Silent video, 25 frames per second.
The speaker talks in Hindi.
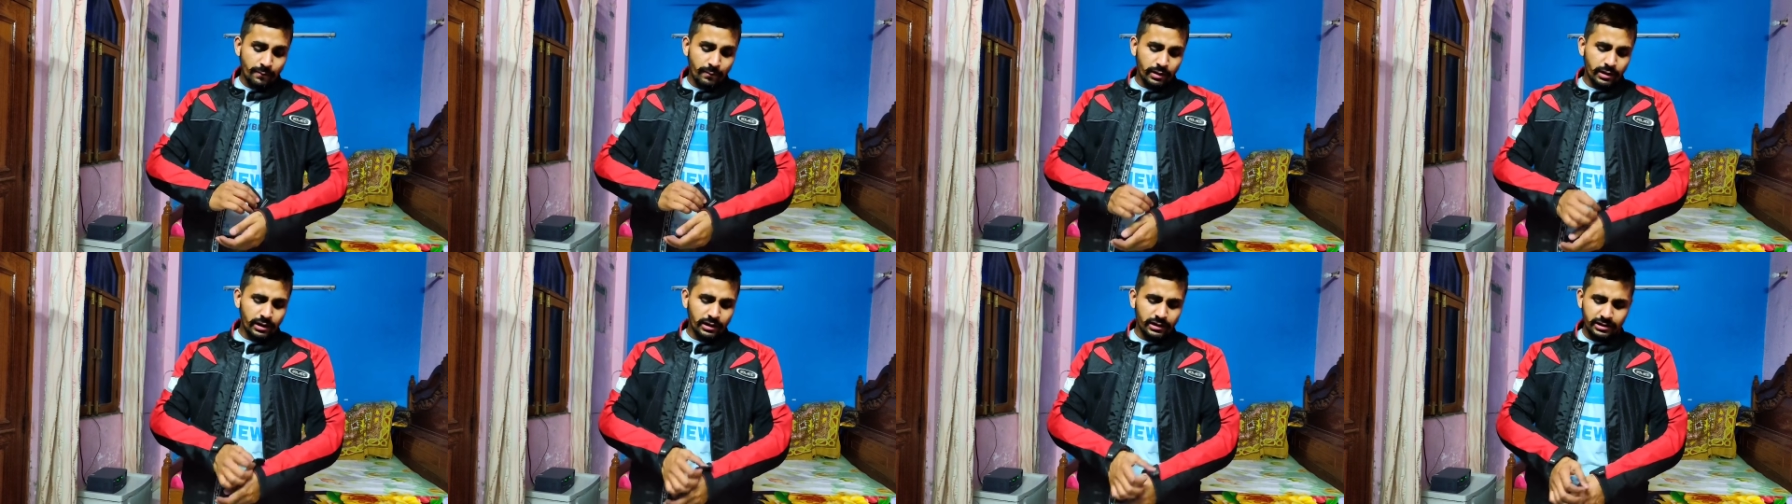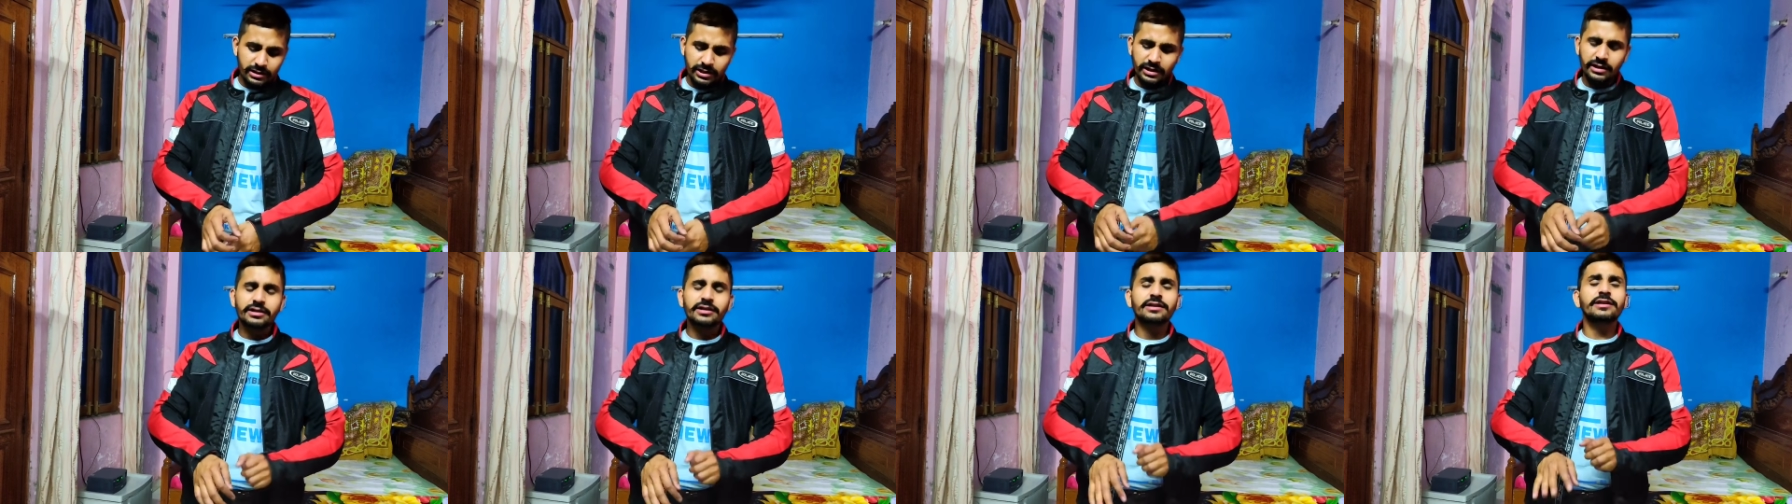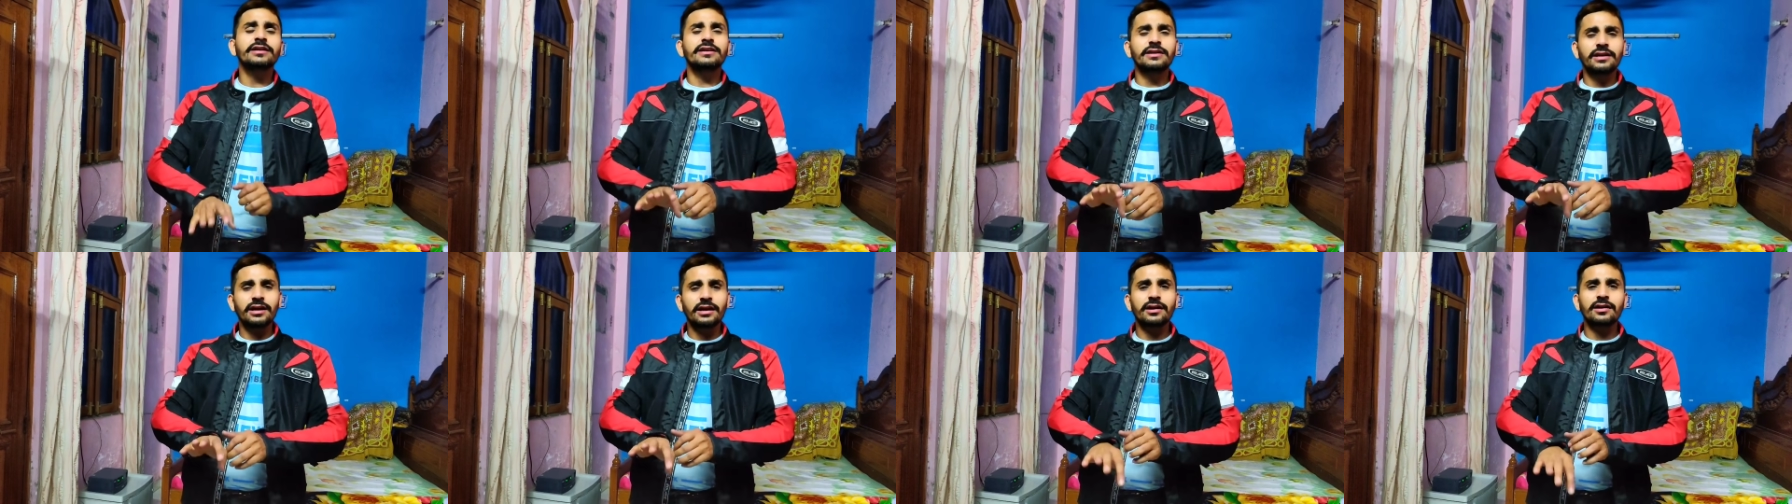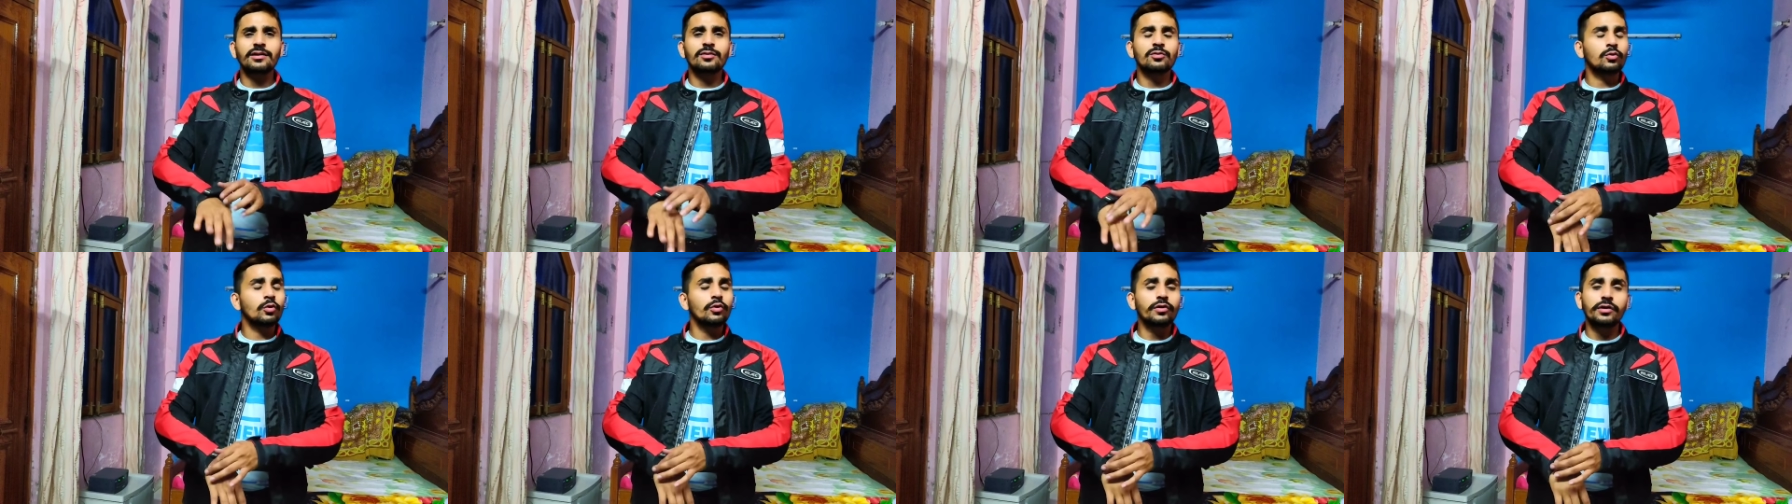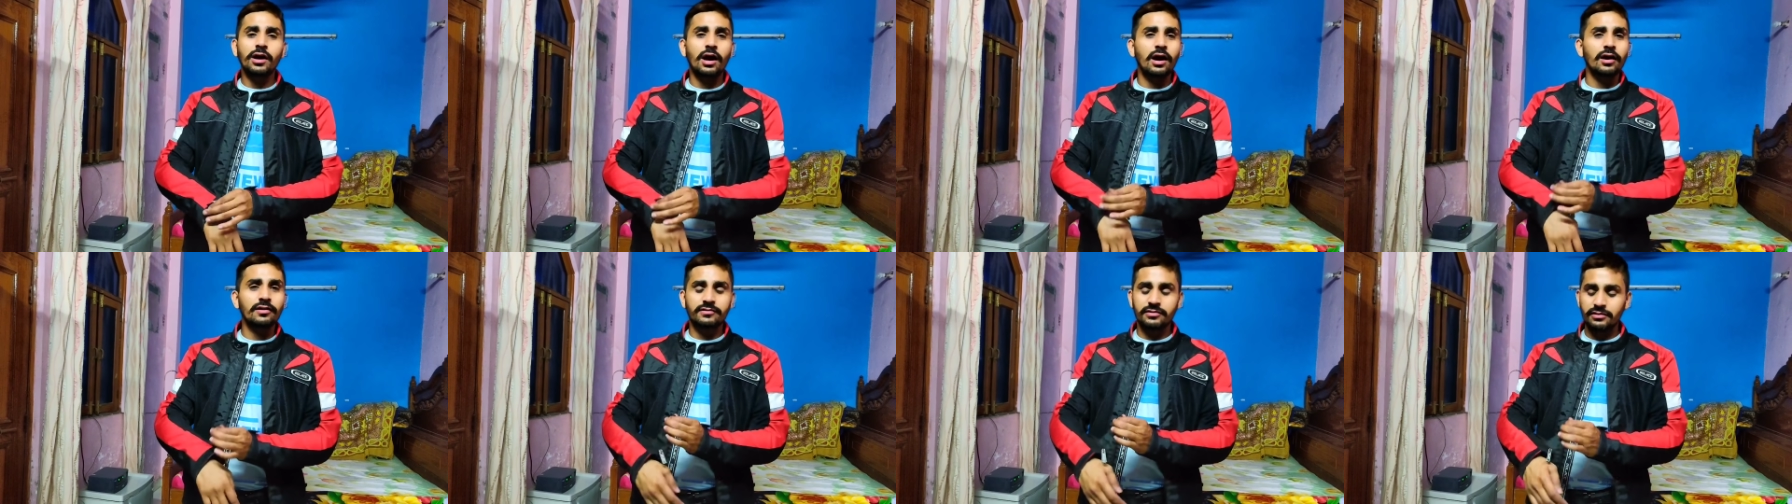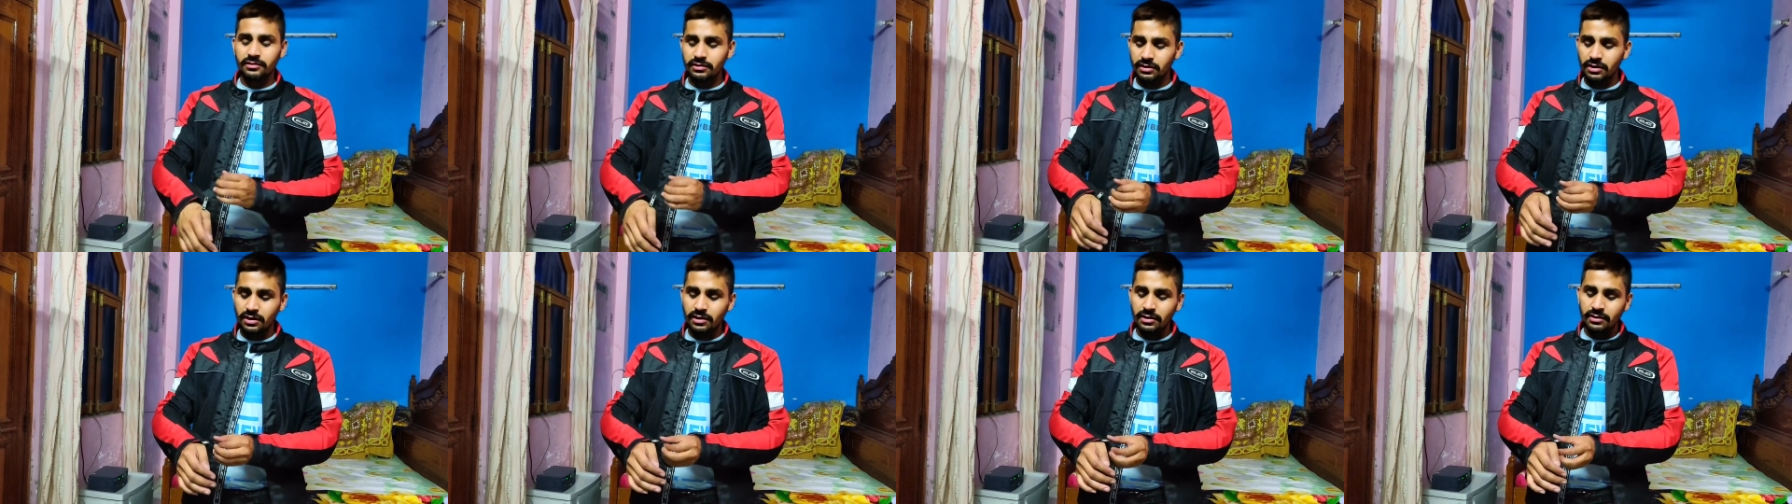मगर ठीक ठीक है कोई खास
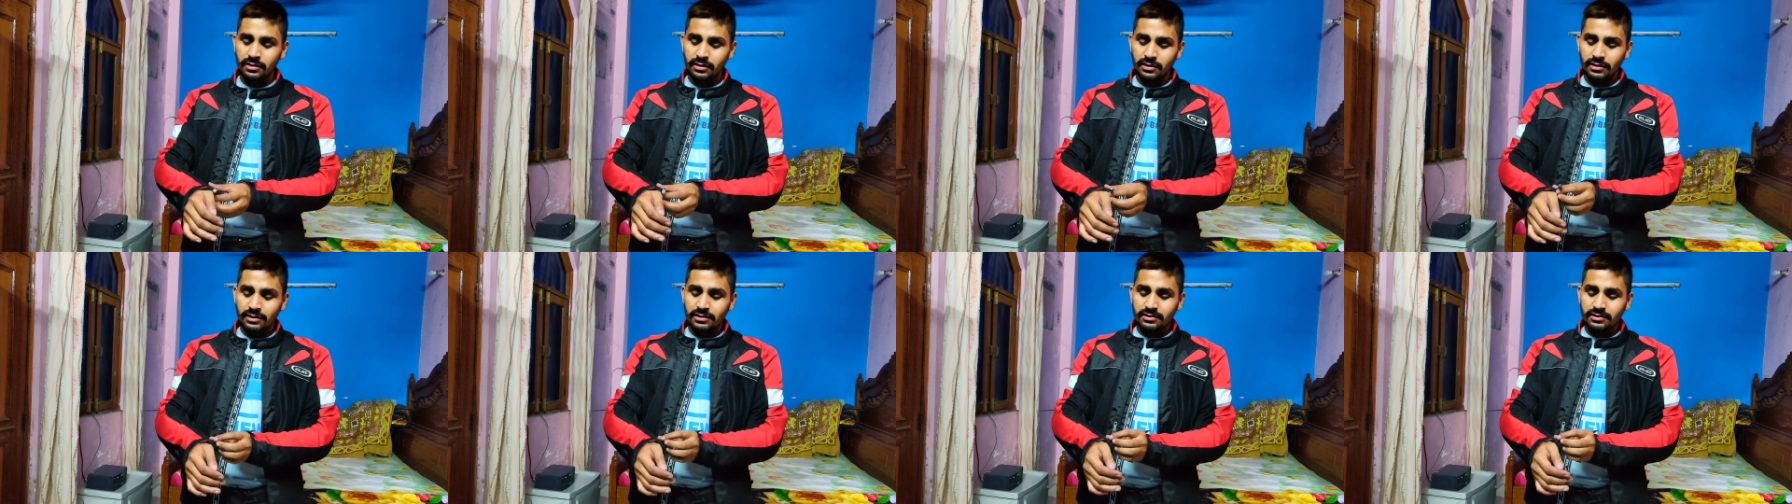नहीं है